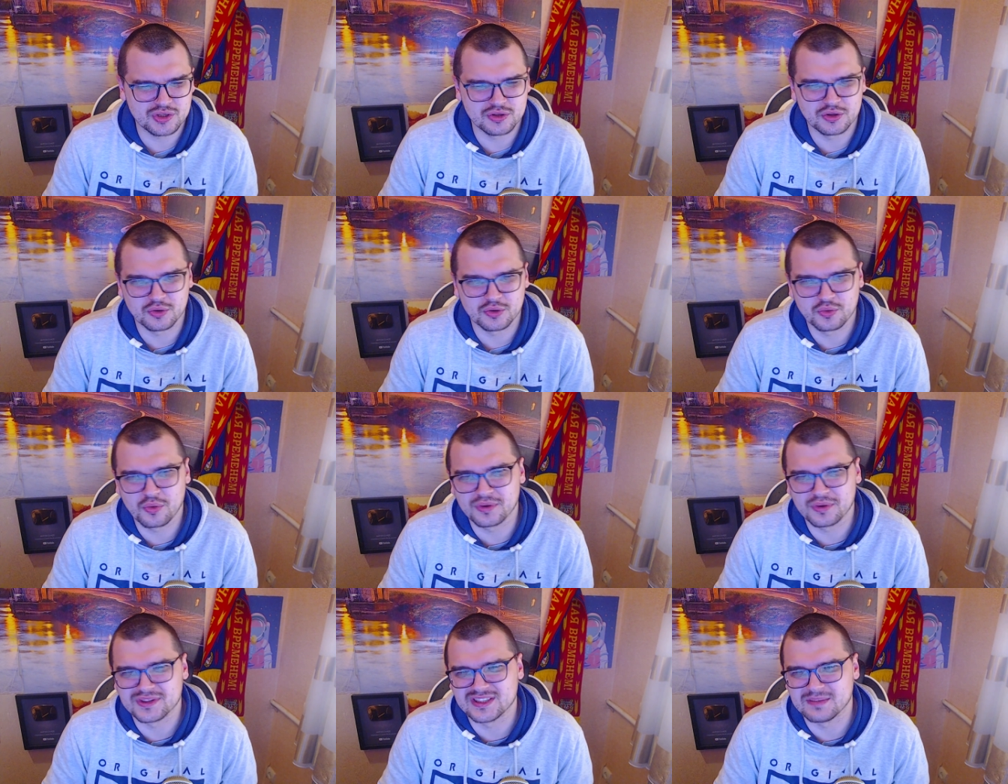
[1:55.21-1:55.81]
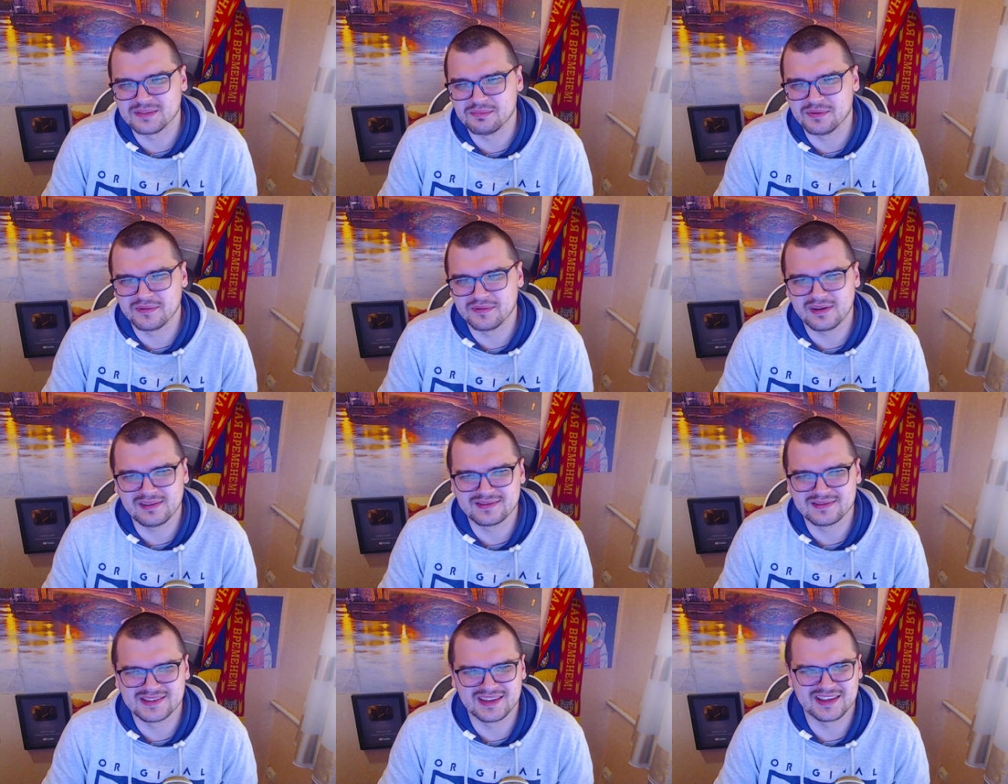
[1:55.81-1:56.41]
Другой
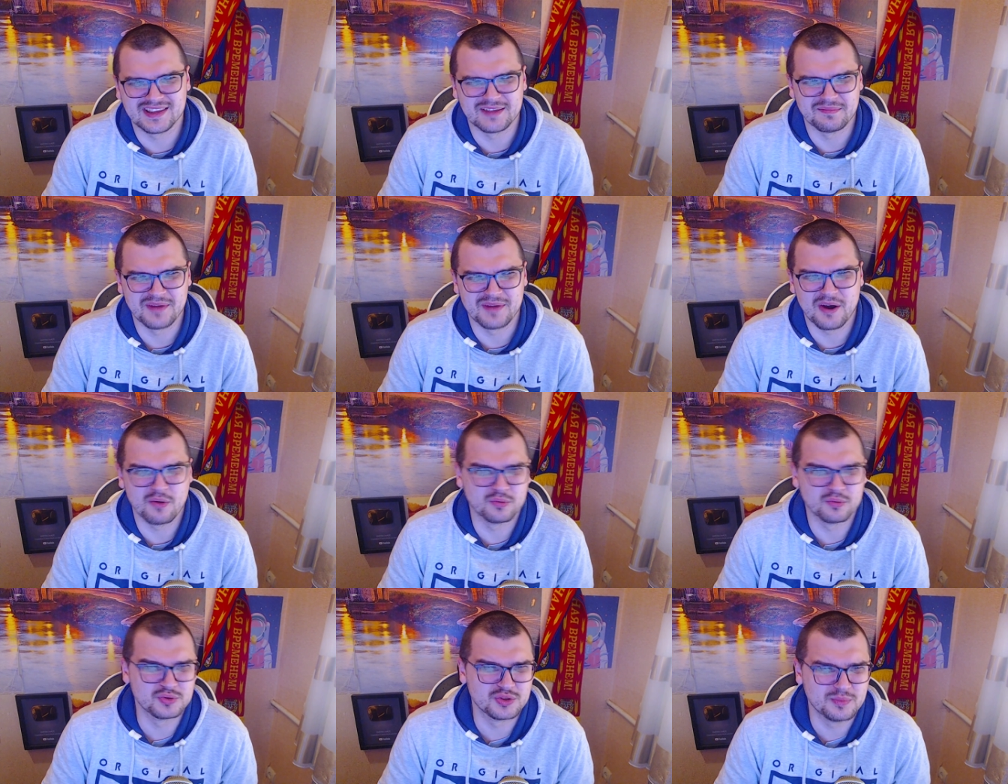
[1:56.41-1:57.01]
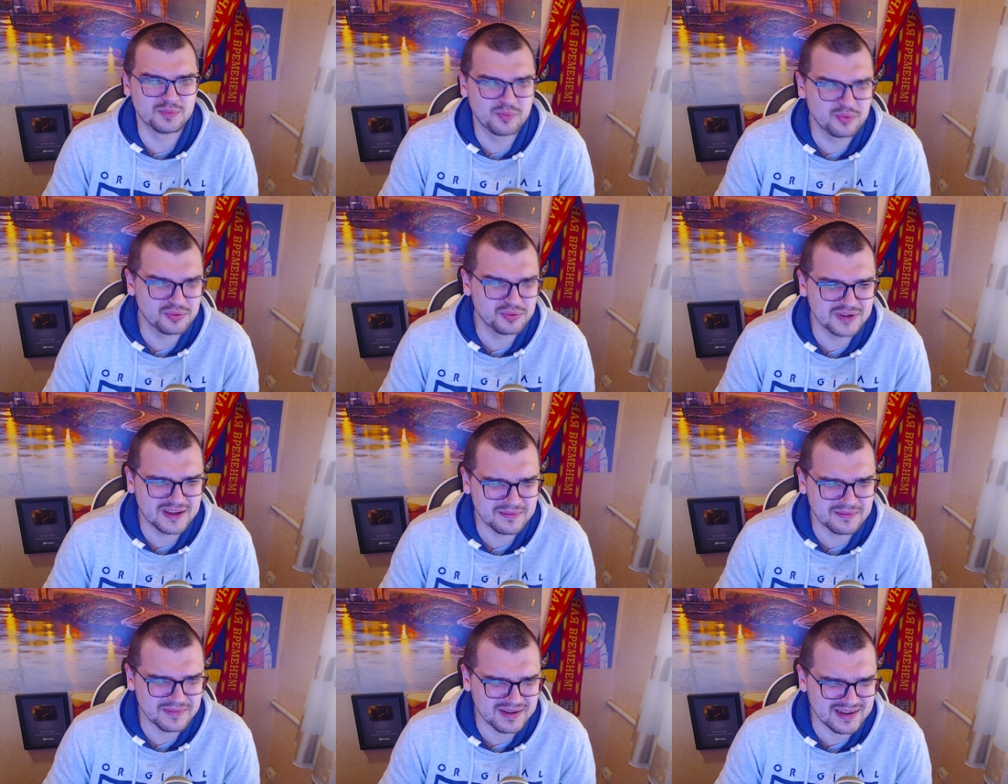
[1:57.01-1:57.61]
забивал всяким
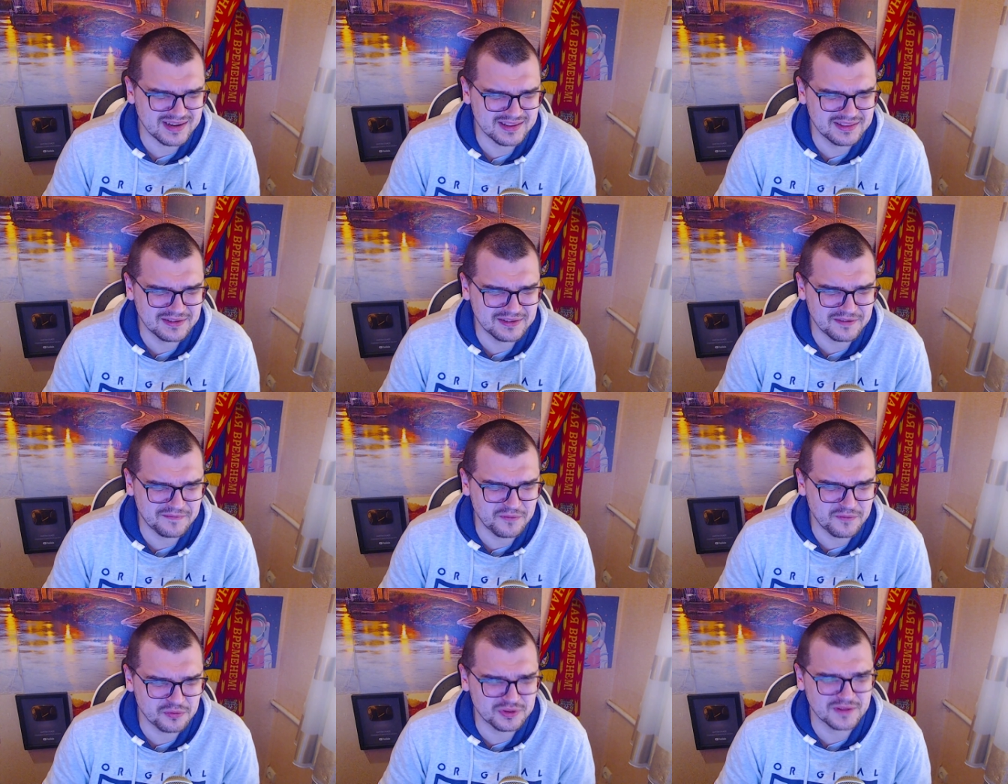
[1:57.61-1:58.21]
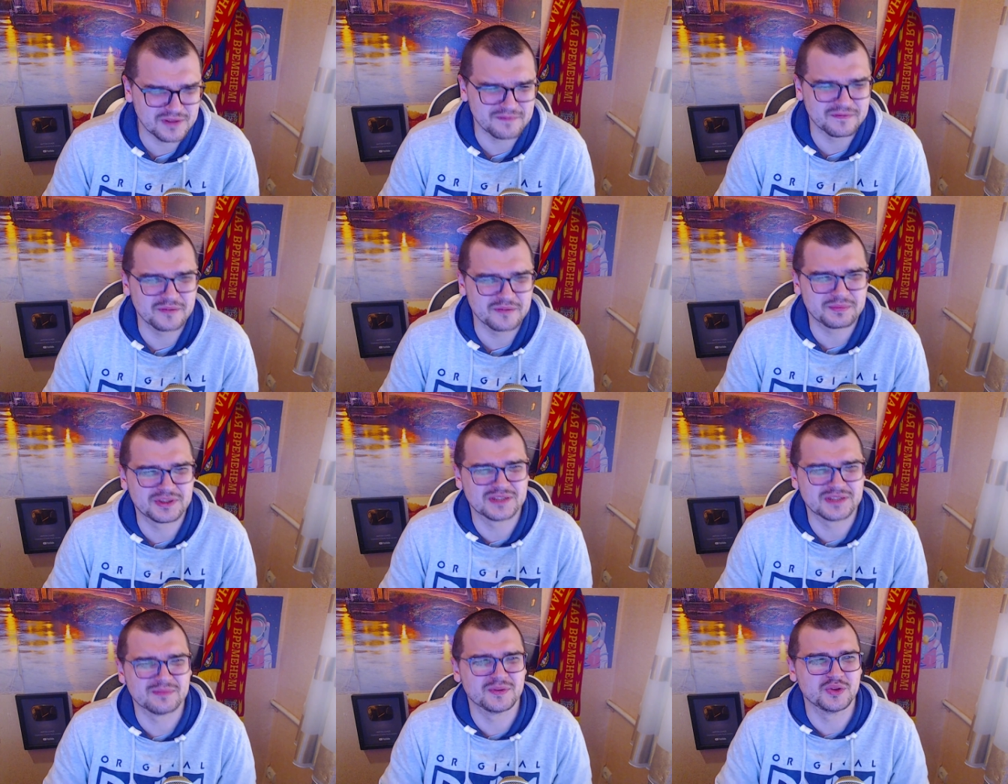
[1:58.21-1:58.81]
Аугсбургом, Грейтерфюртом. В
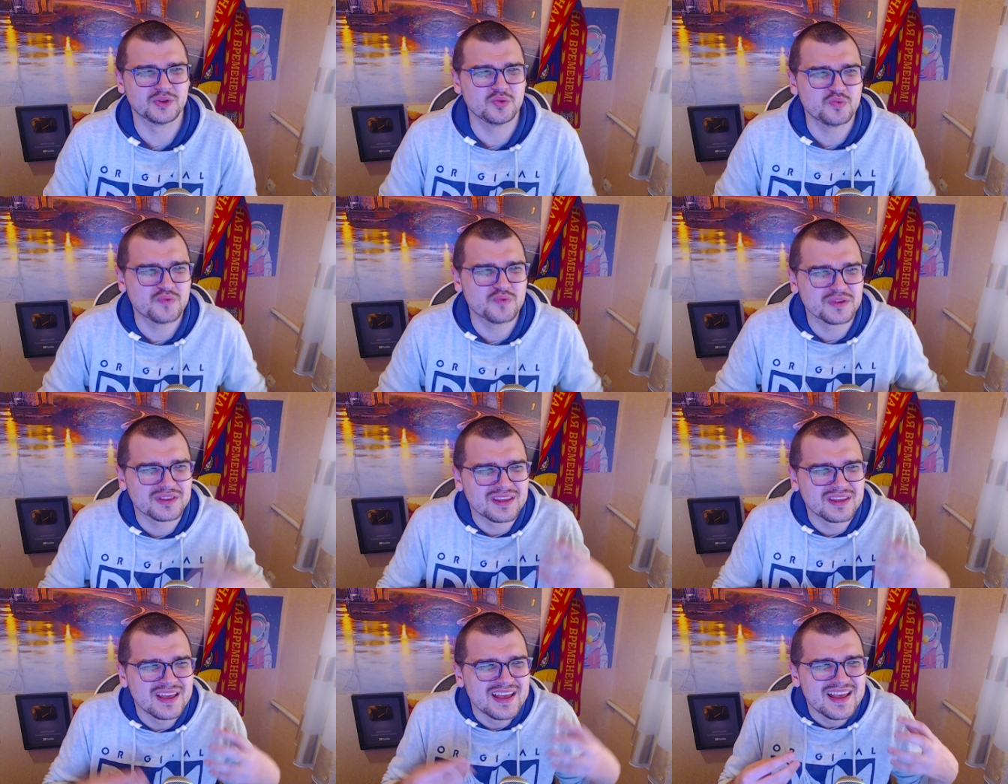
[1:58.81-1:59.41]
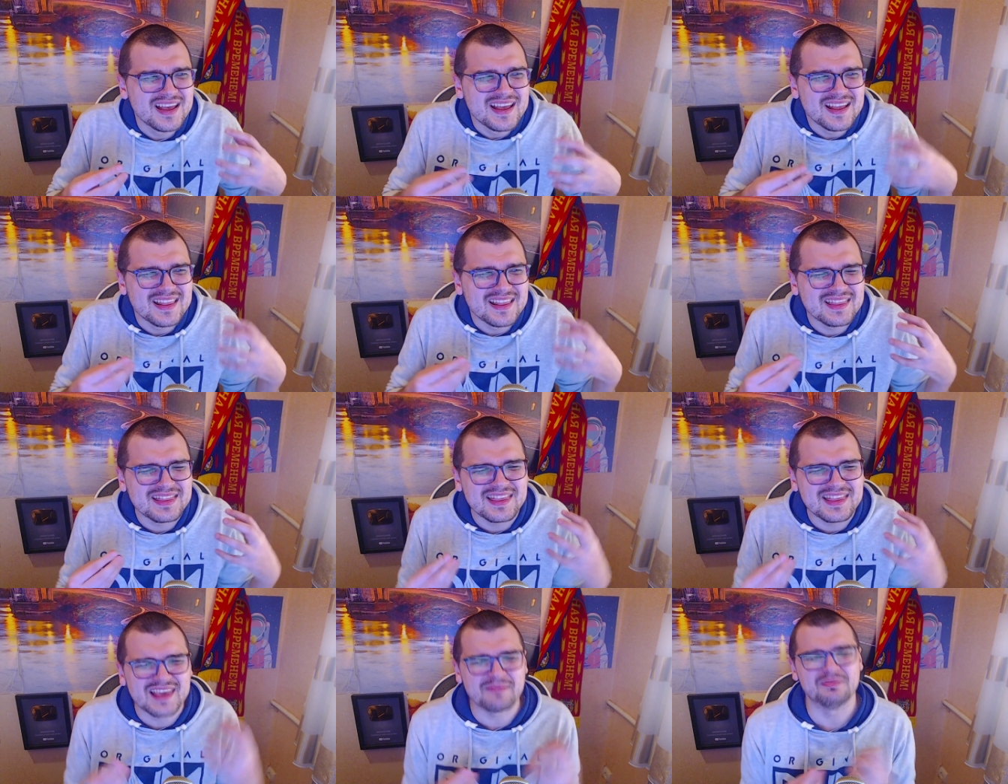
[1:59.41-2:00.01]
общем, ну вот
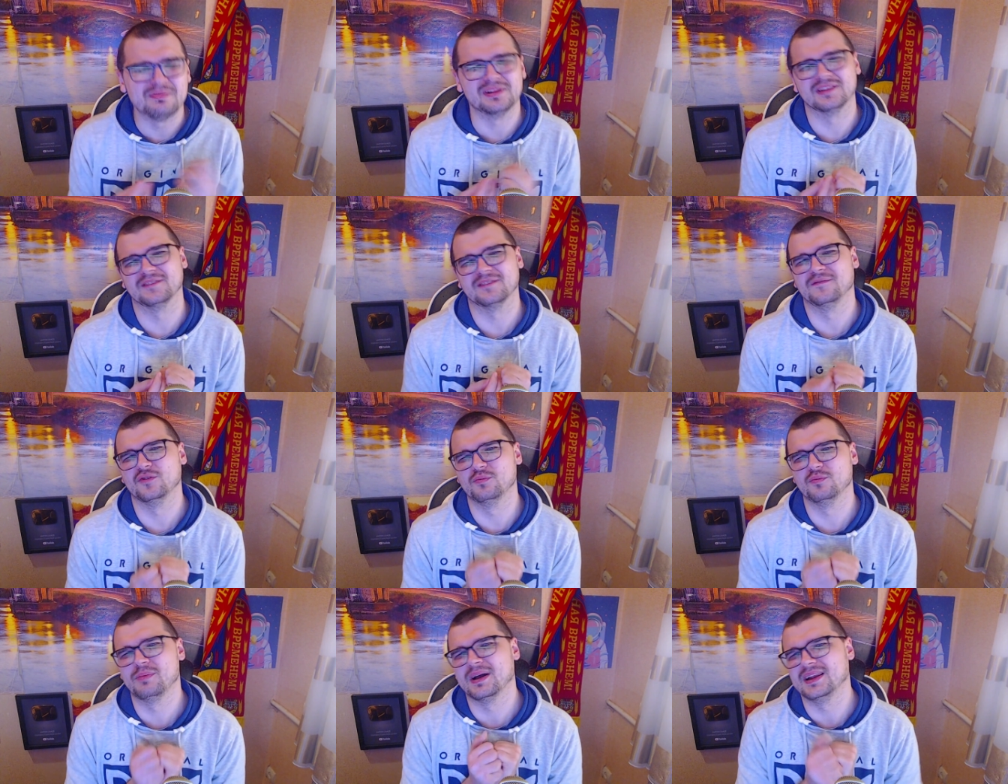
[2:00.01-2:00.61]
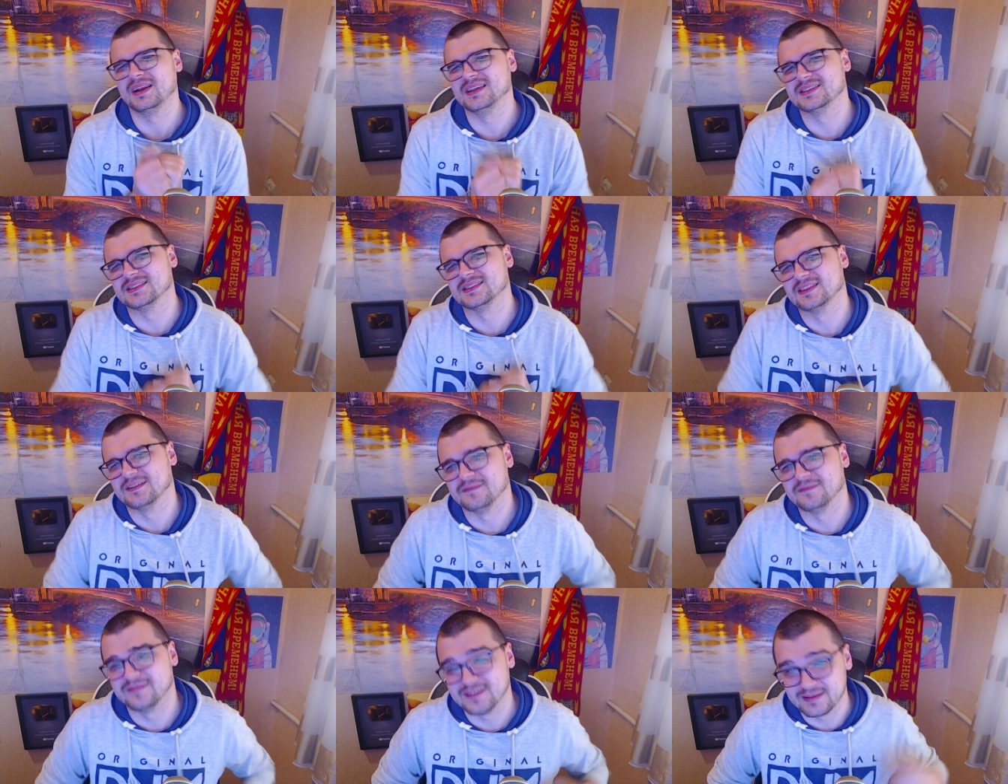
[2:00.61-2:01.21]
не было футболиста
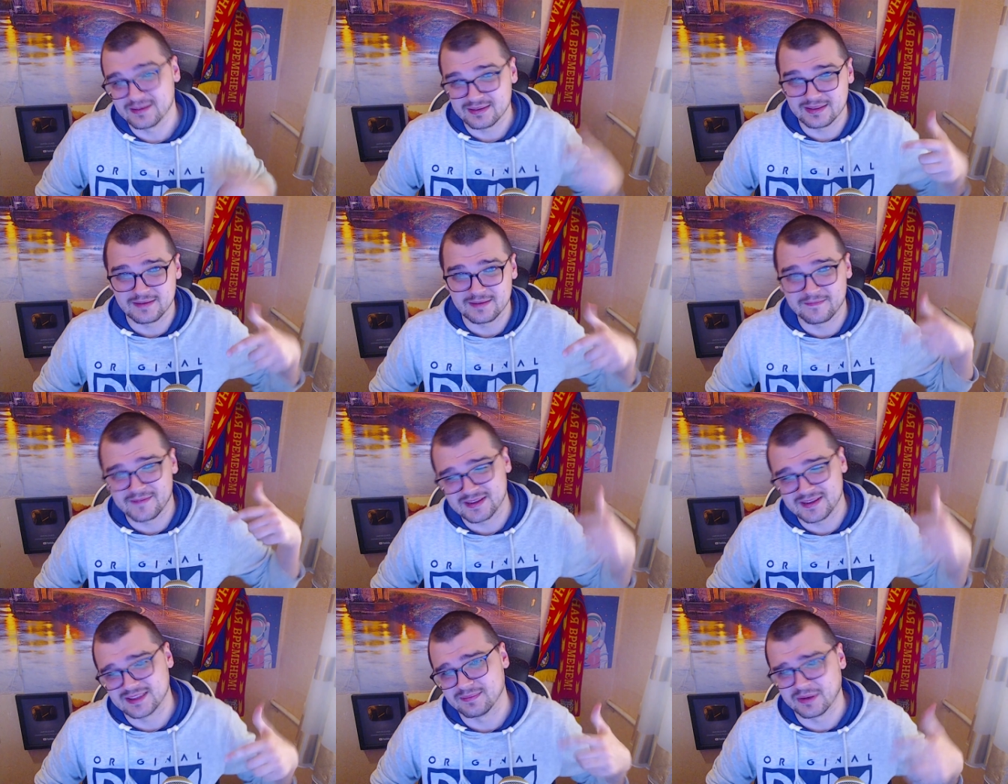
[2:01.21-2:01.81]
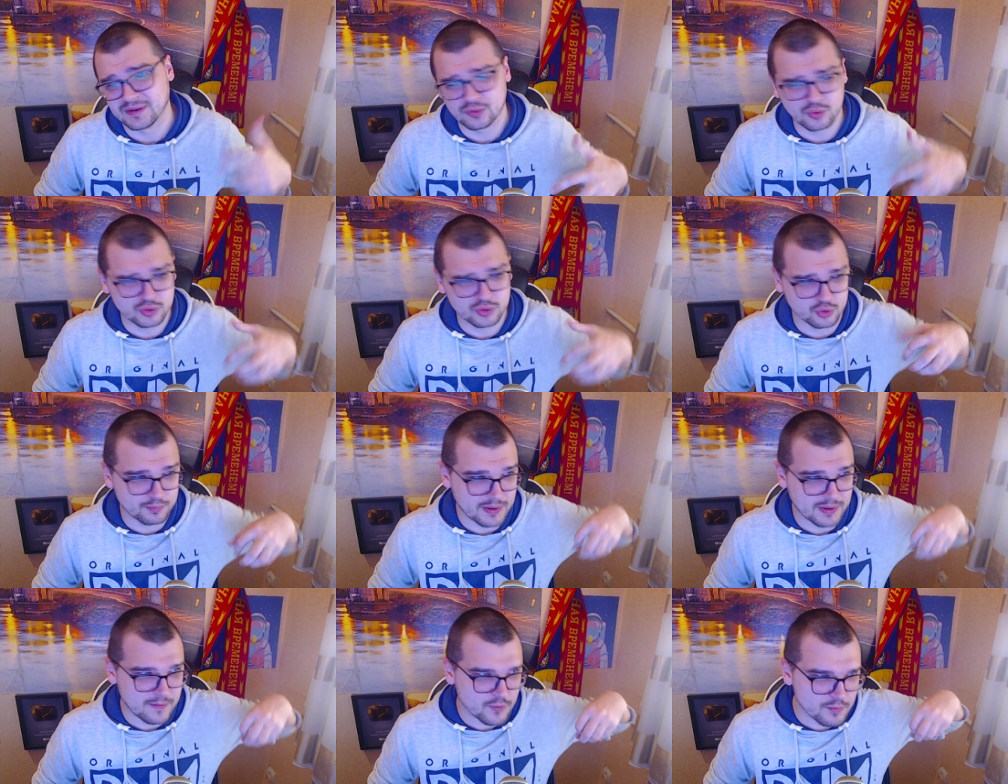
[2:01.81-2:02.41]
Вейна в этом году, который прям вот